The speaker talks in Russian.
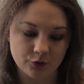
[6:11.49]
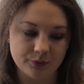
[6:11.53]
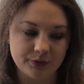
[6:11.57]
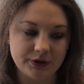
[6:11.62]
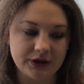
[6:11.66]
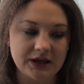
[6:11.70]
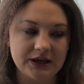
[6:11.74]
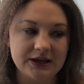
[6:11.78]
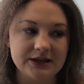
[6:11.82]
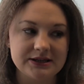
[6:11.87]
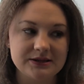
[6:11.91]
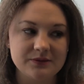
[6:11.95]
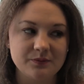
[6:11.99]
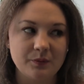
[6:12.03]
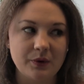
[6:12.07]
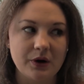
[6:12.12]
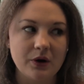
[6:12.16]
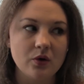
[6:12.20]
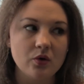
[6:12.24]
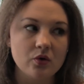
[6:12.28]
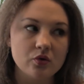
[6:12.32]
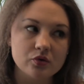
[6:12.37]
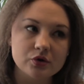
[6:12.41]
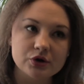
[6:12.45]
У меня есть
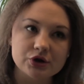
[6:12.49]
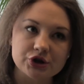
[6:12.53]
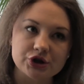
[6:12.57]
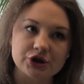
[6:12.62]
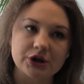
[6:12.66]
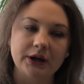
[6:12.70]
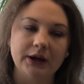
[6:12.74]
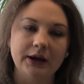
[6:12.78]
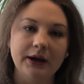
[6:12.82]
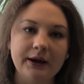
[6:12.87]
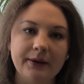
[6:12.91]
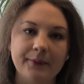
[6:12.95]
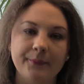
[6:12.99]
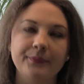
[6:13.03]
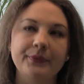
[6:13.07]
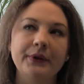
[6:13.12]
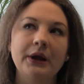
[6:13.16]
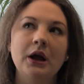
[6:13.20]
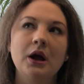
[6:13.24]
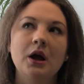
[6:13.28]
похожая,